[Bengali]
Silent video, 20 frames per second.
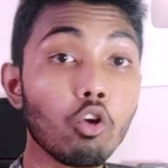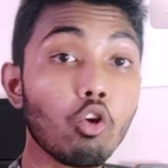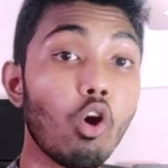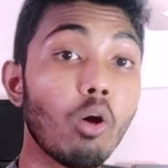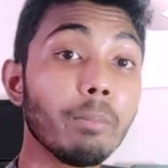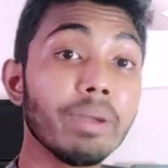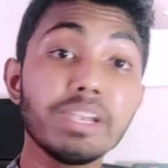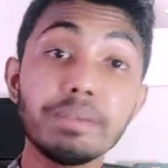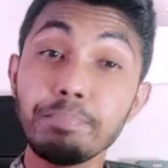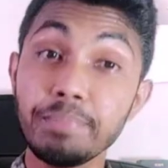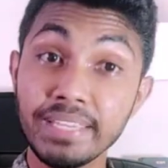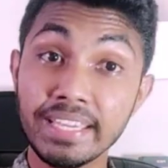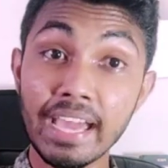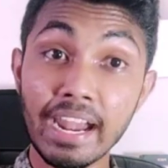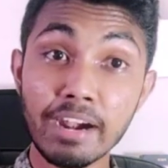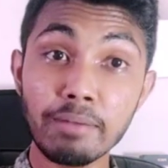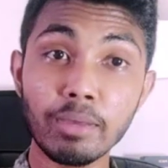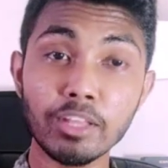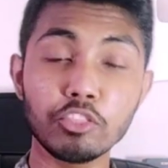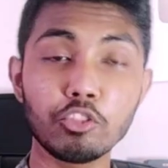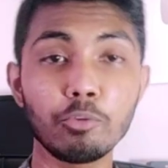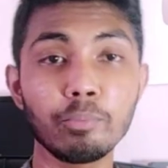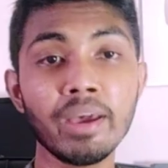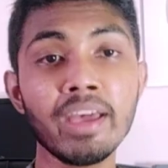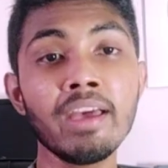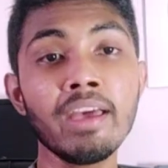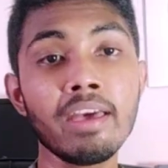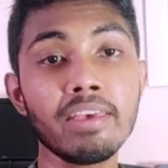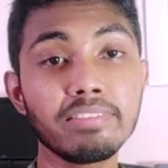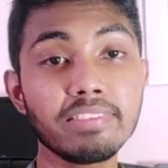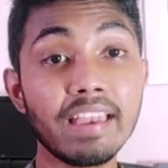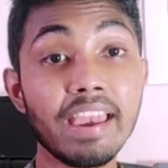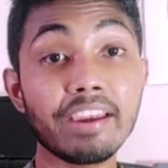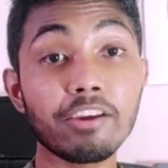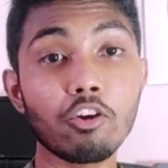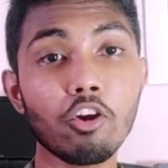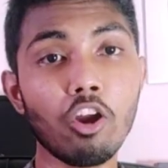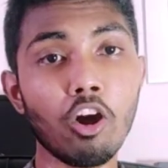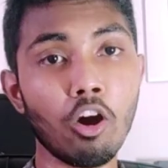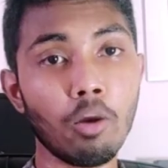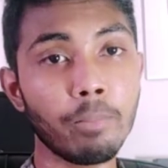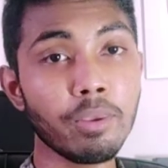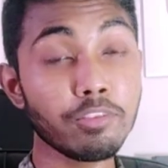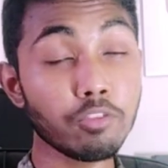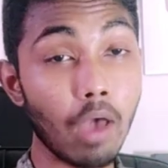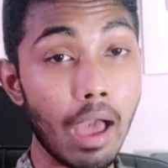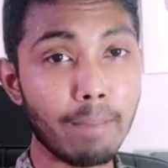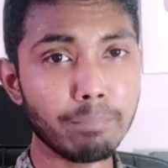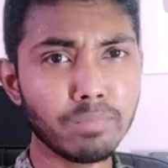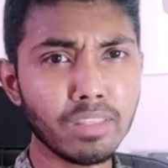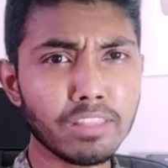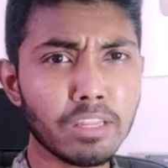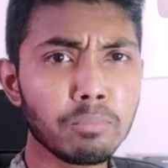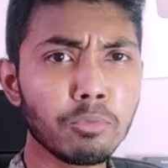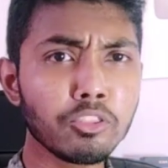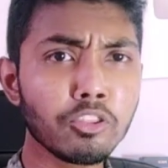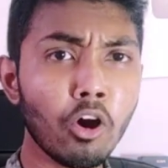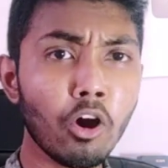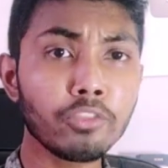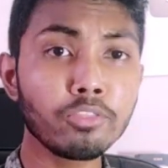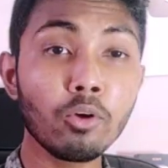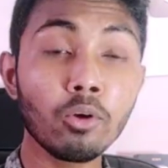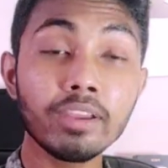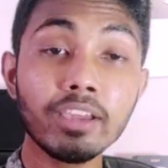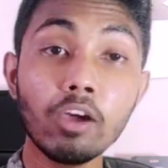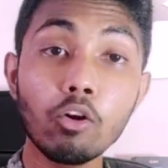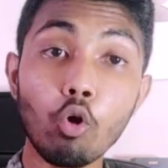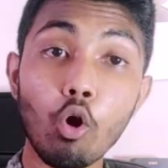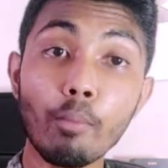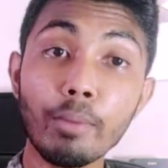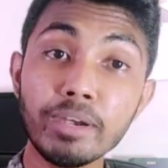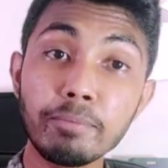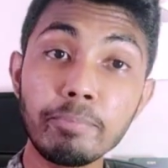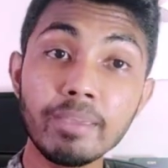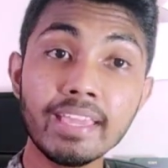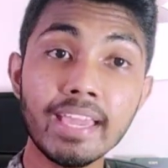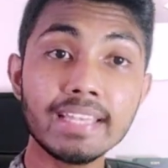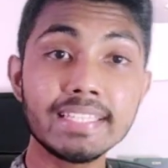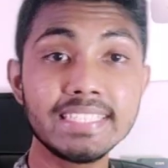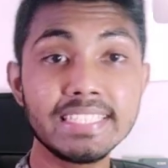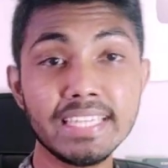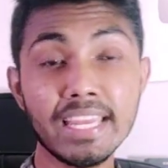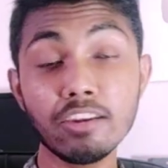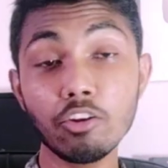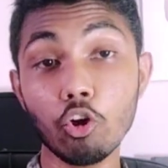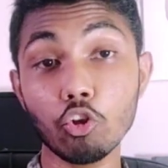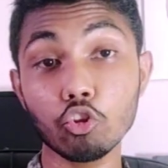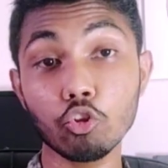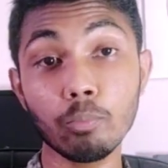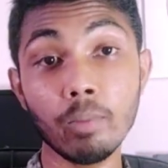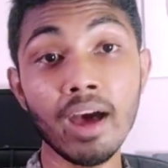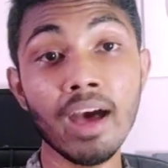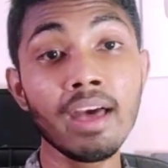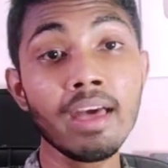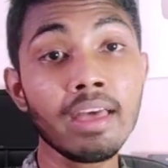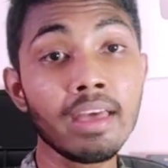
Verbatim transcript: কমেন্ট পিকারের মাধ্যমে সিলেক্ট করা হবে সো আপনাদের মধ্যে হয়তো অনেকে কমেন্ট পিকার চিনেন অথবা